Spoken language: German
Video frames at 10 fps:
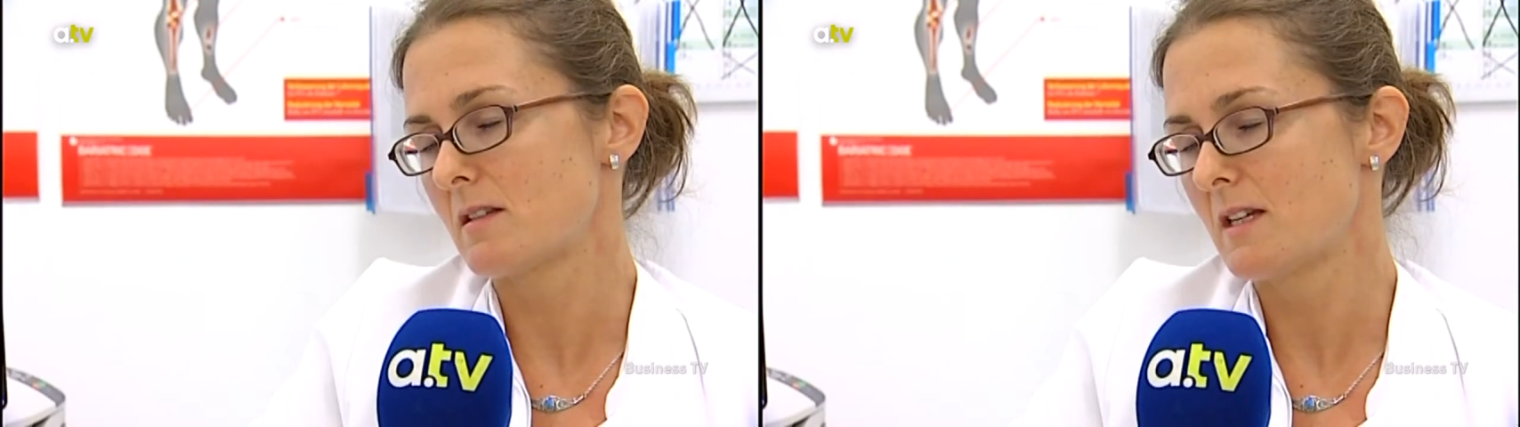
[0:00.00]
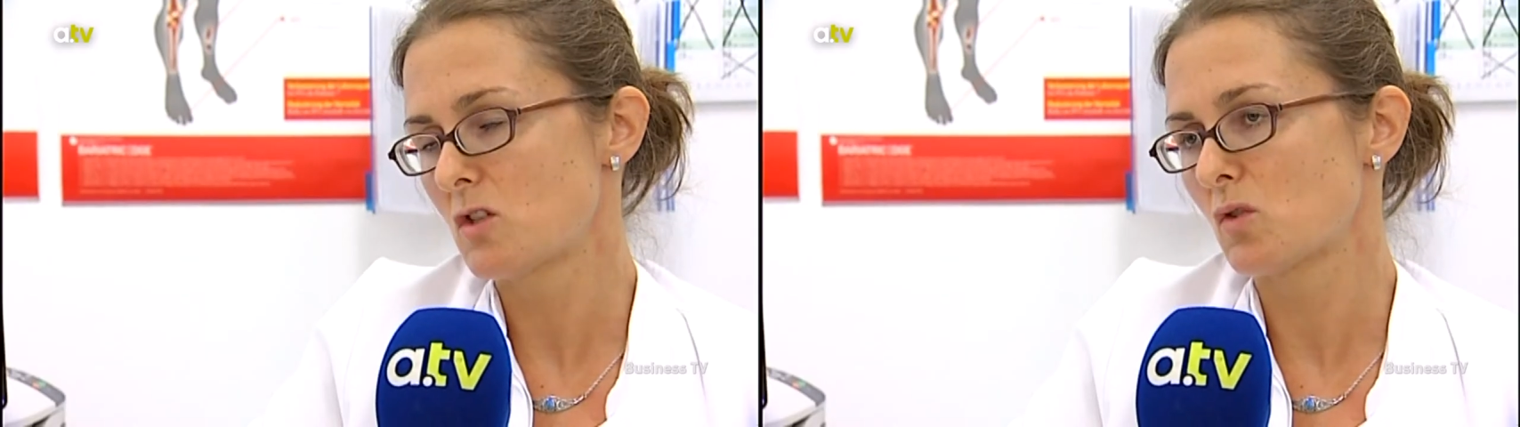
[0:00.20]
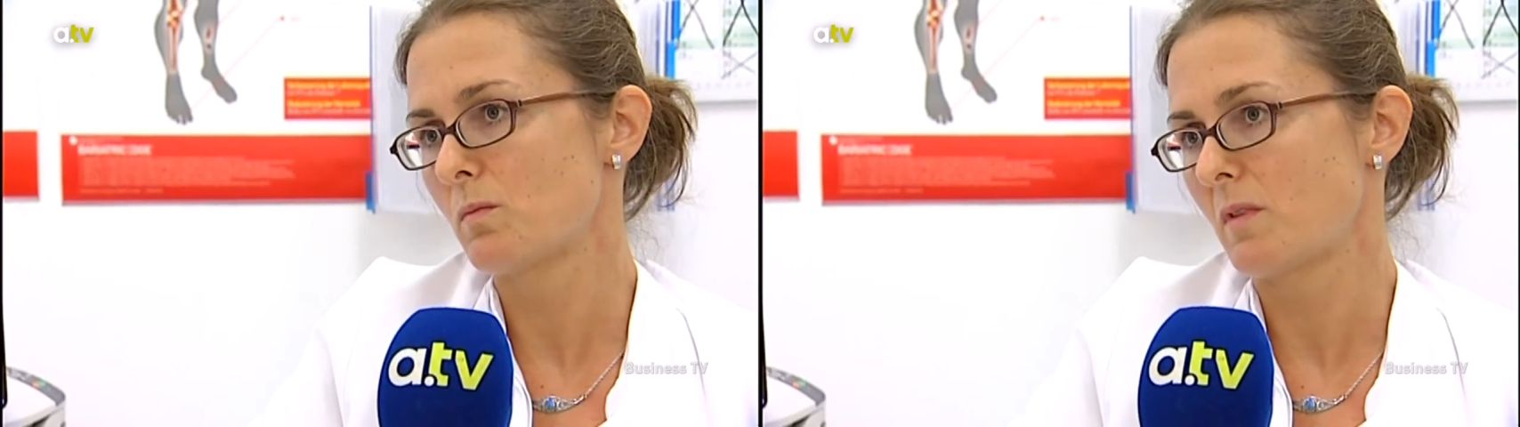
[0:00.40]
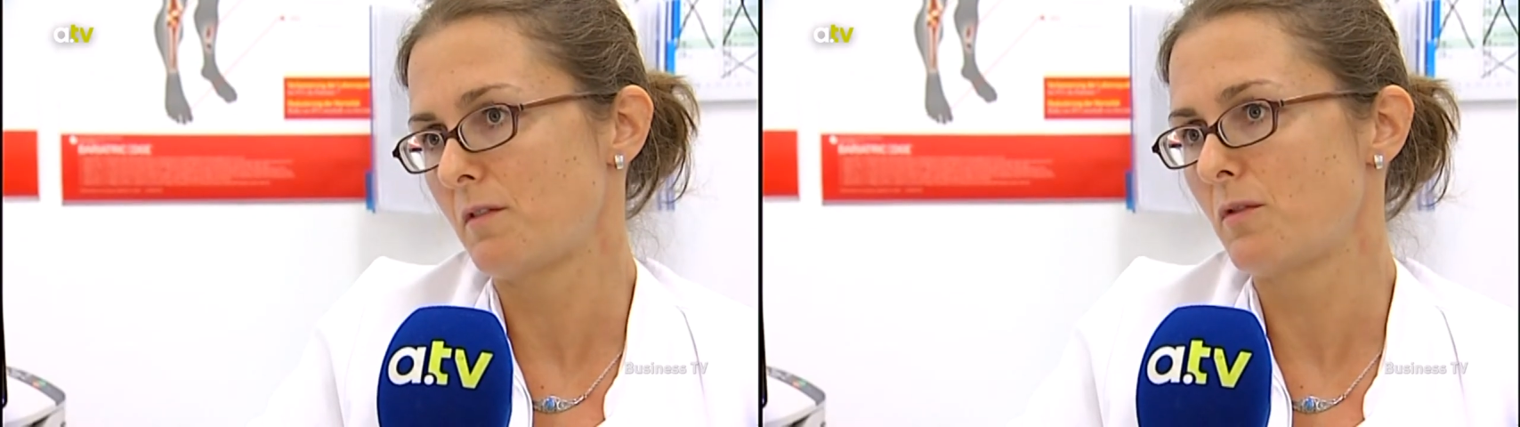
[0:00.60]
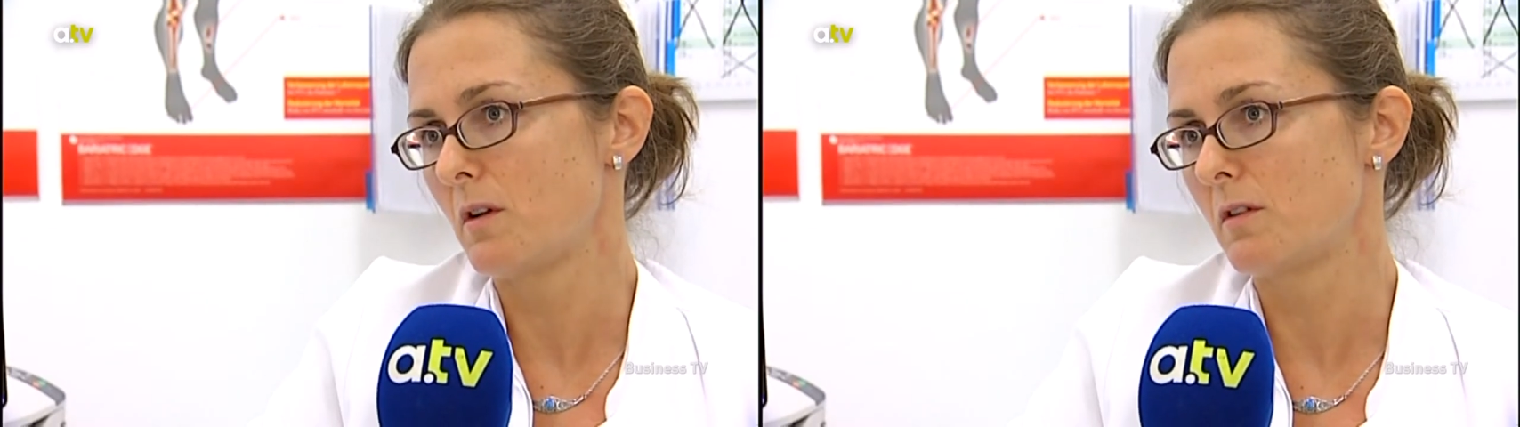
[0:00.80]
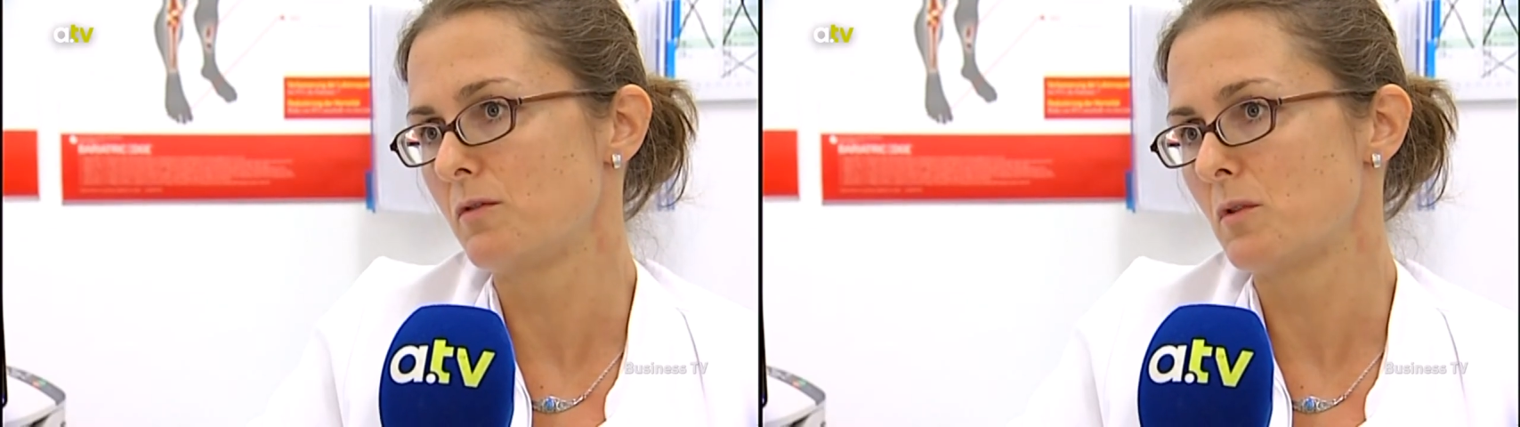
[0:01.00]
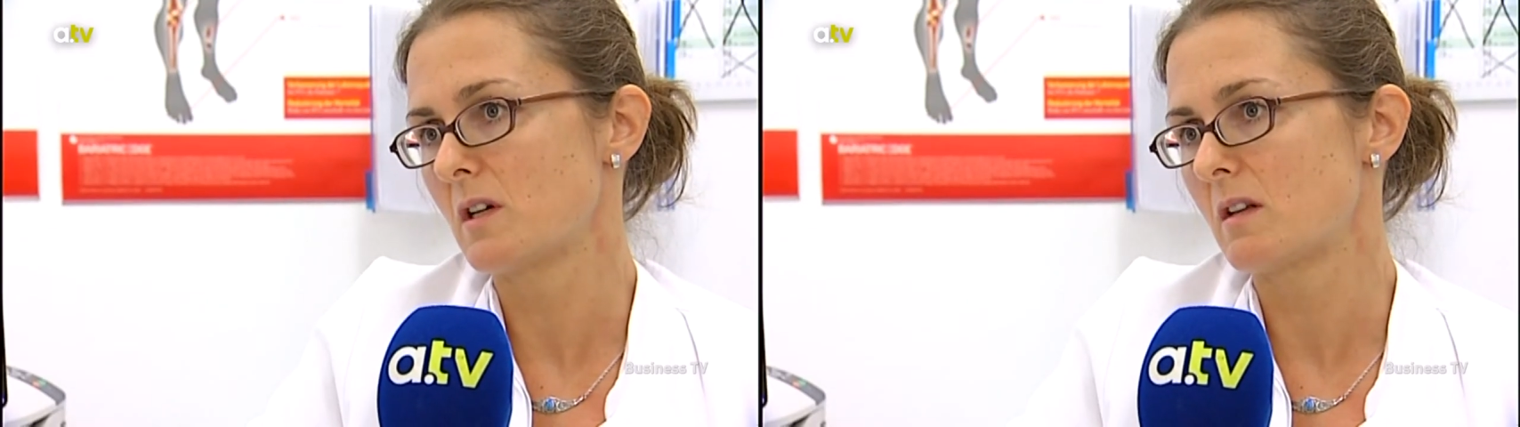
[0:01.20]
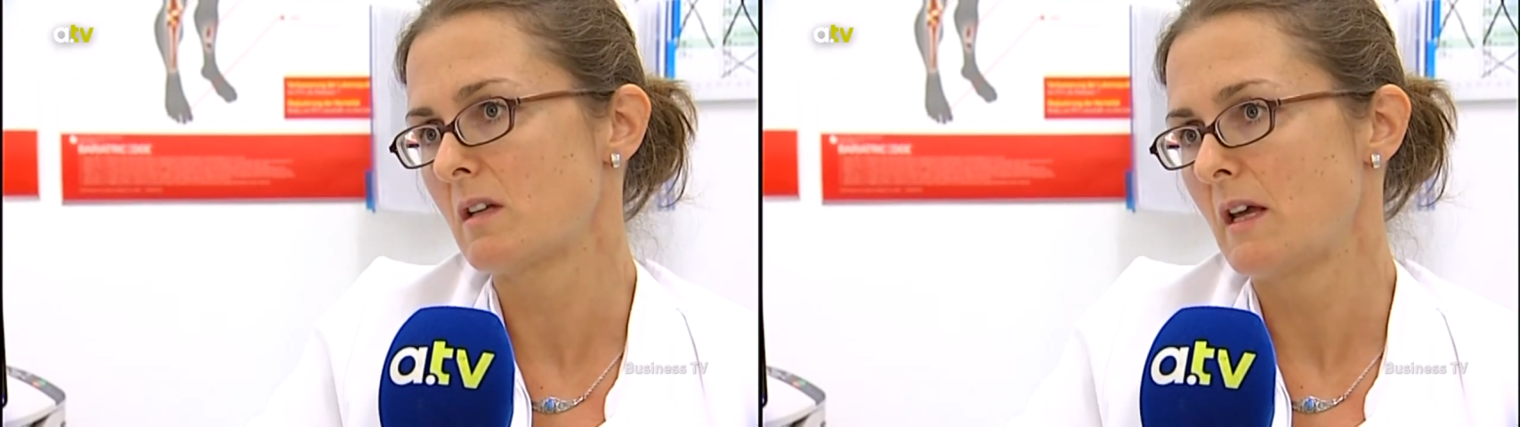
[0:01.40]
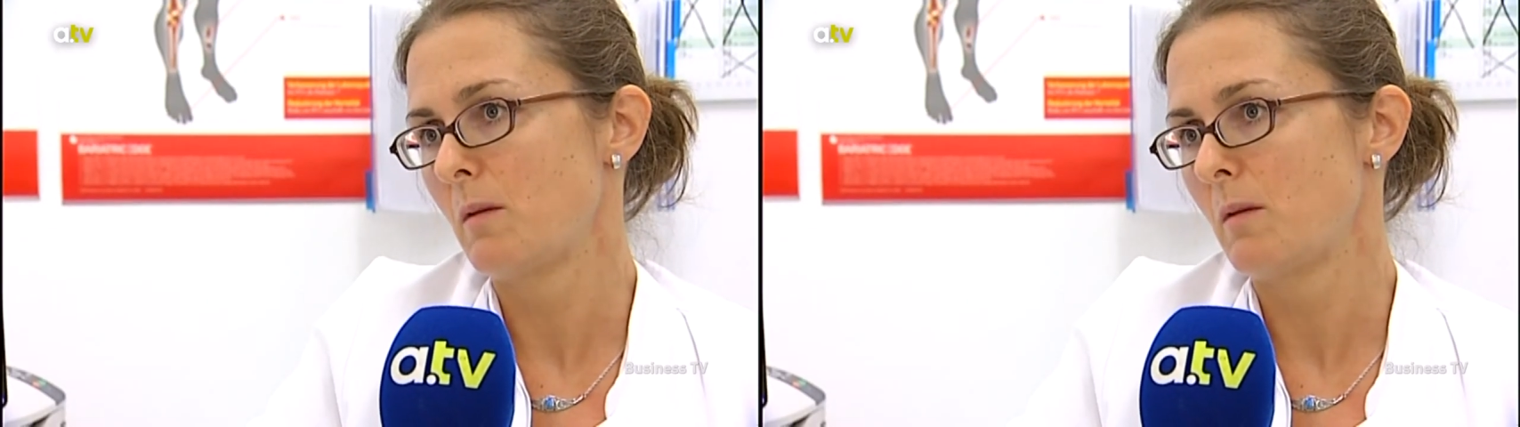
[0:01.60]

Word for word: nicht zum Erfolg geführt hat,